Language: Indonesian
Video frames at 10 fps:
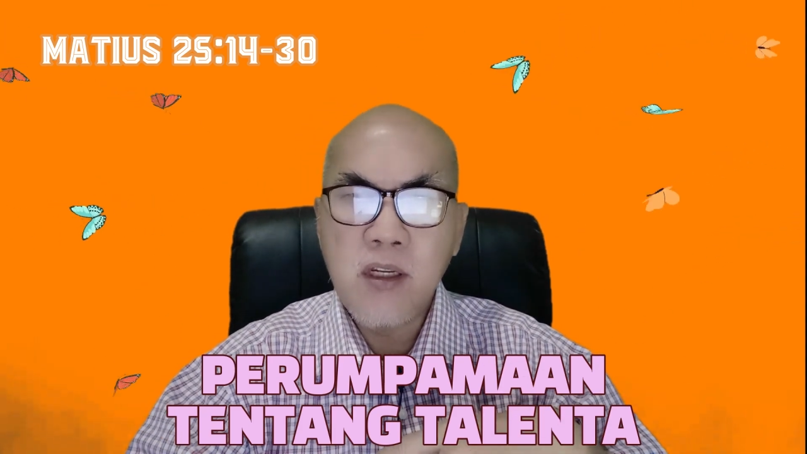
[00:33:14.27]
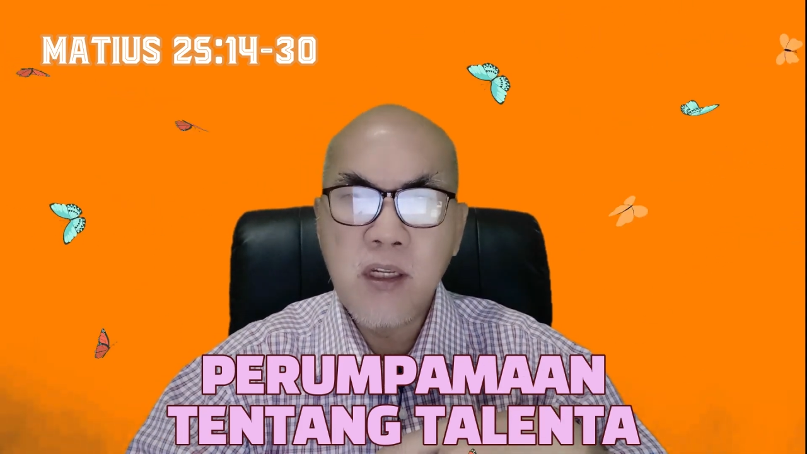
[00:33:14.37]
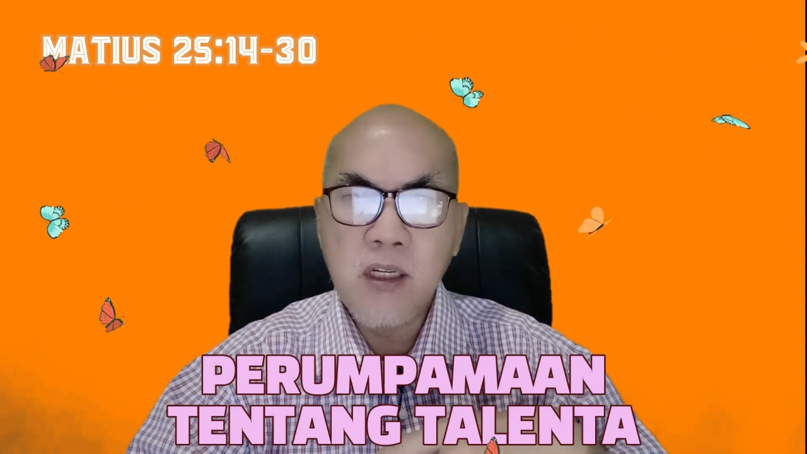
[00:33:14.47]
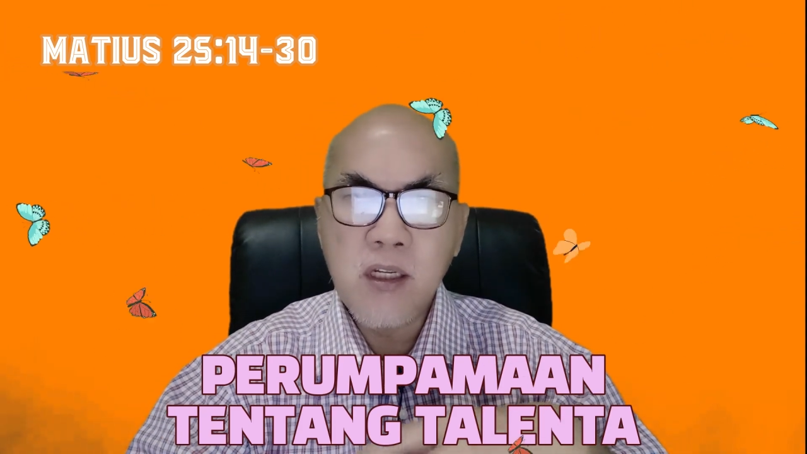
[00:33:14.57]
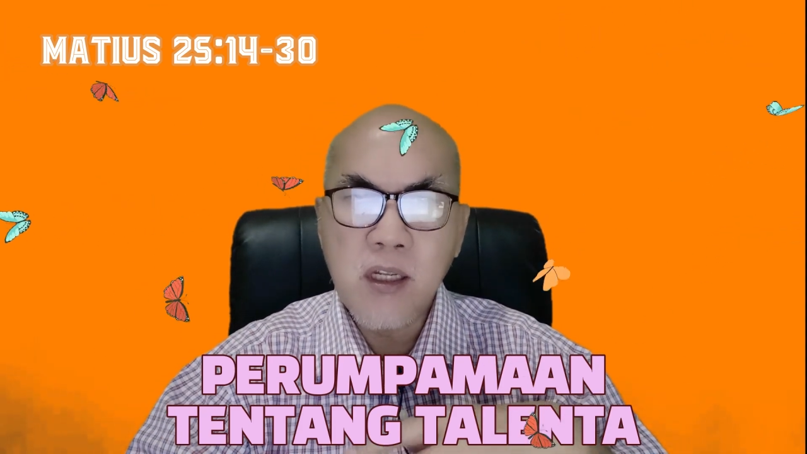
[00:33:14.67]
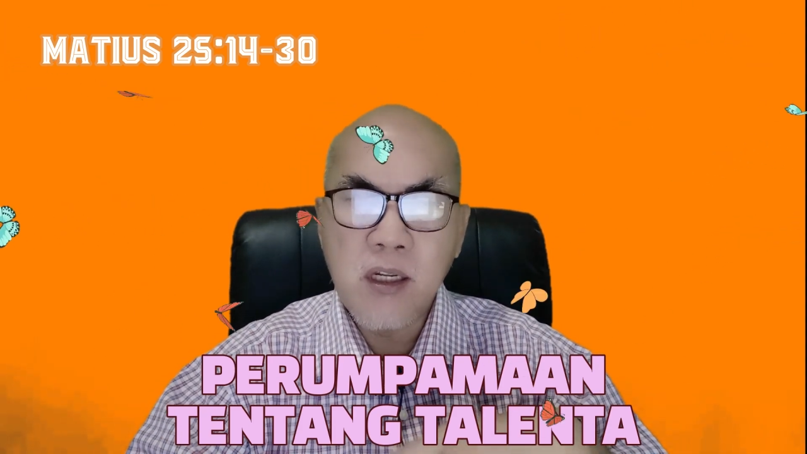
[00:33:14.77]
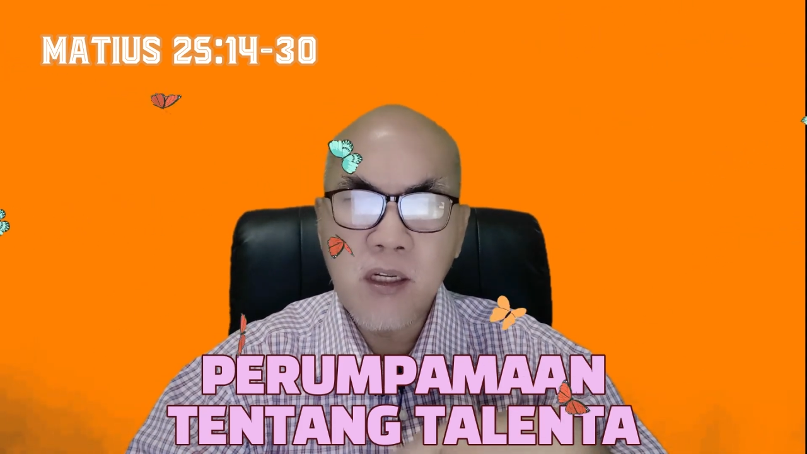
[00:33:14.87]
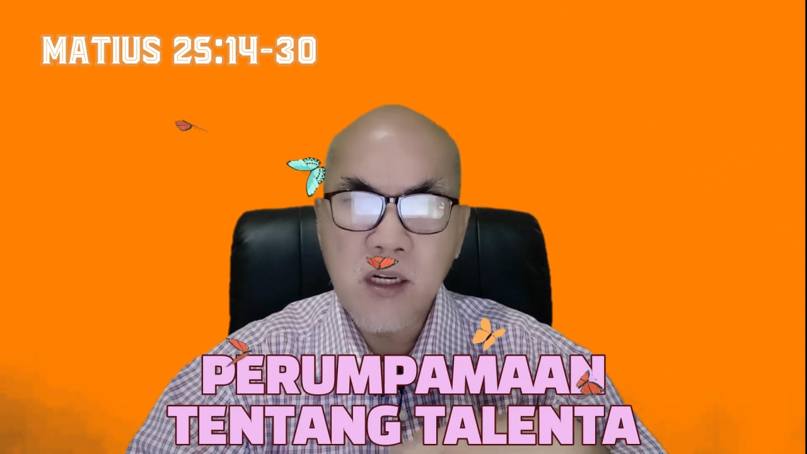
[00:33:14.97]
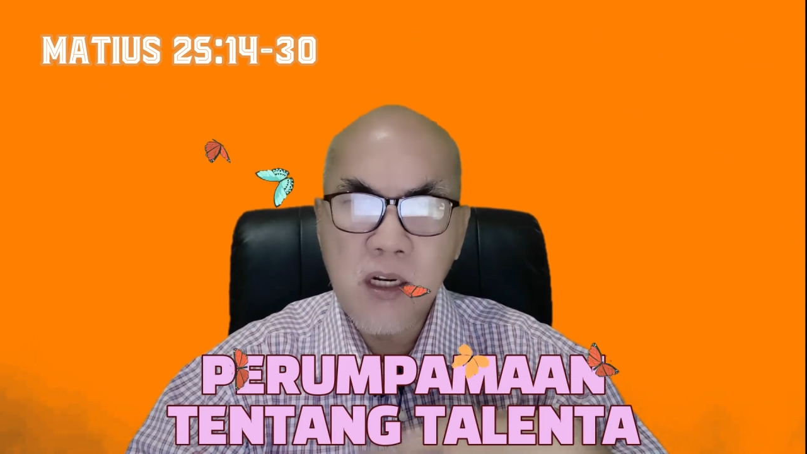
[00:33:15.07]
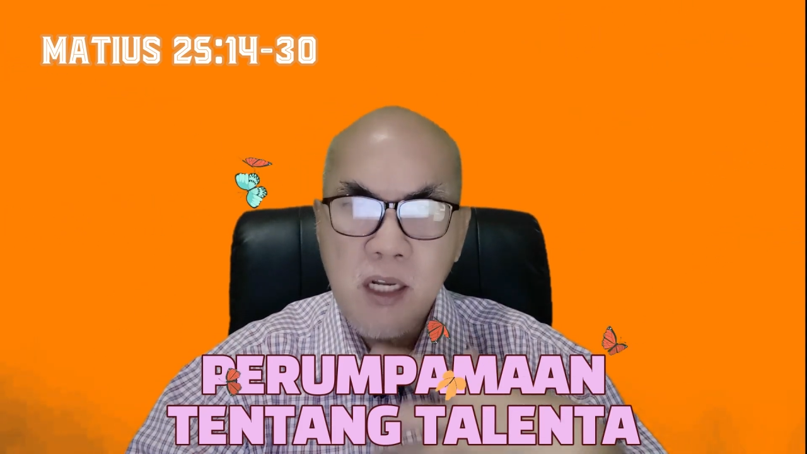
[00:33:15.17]
eh,
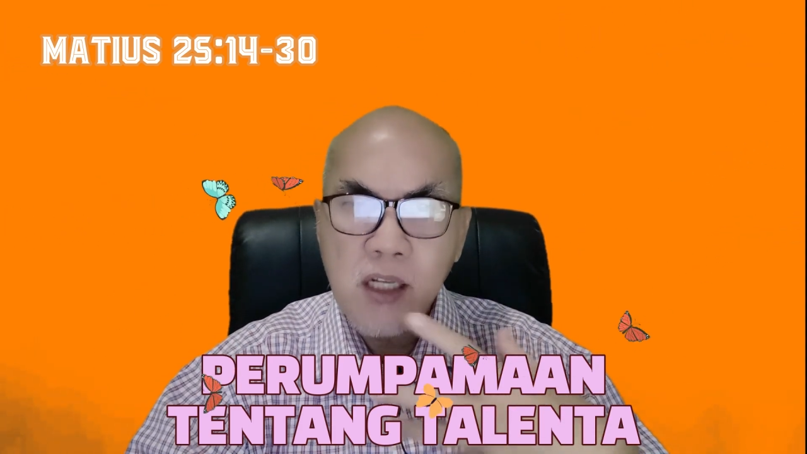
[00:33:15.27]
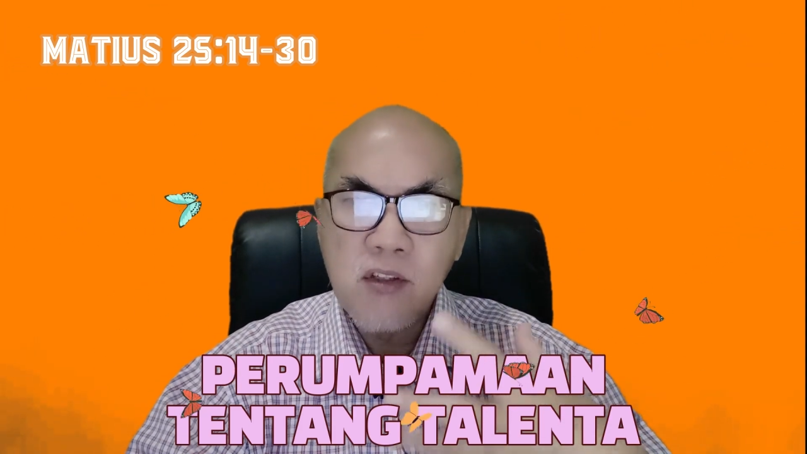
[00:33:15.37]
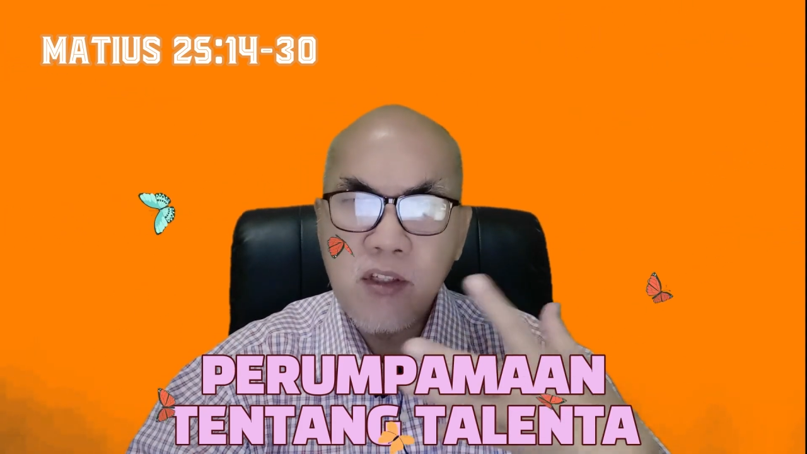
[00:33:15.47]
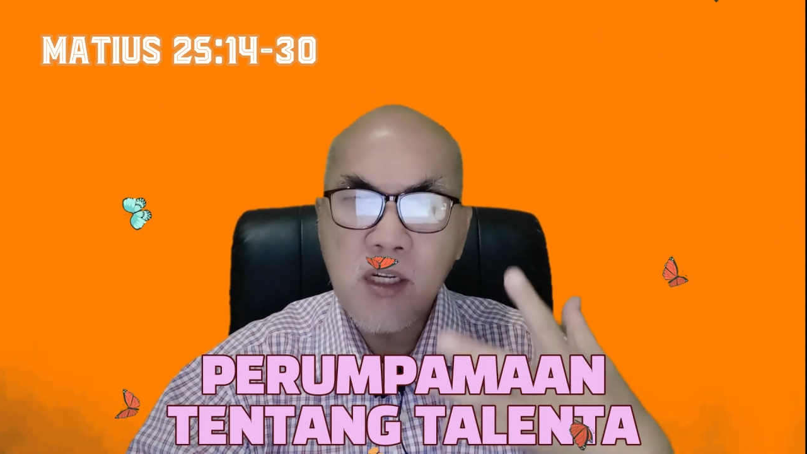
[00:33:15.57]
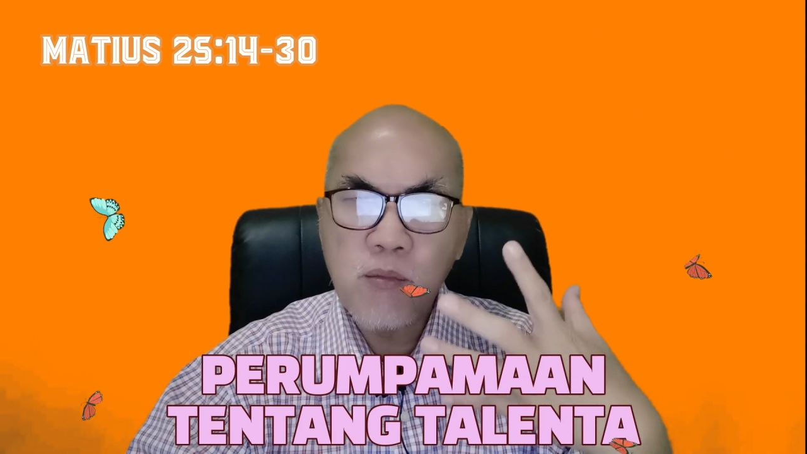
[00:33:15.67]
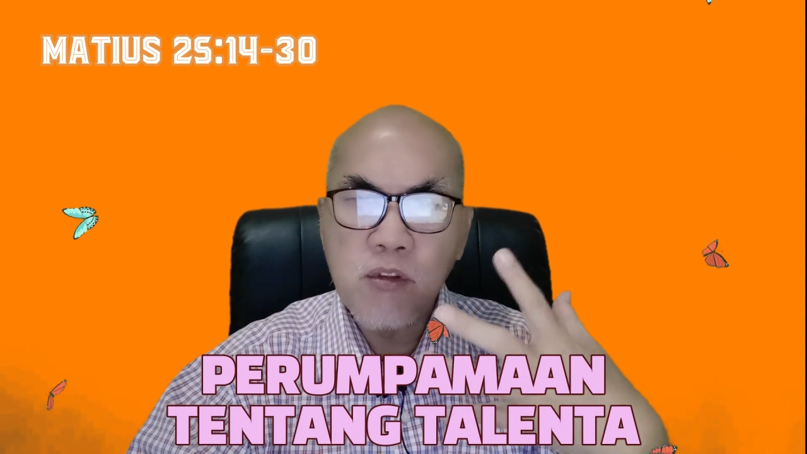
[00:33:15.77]
kerendahan sikap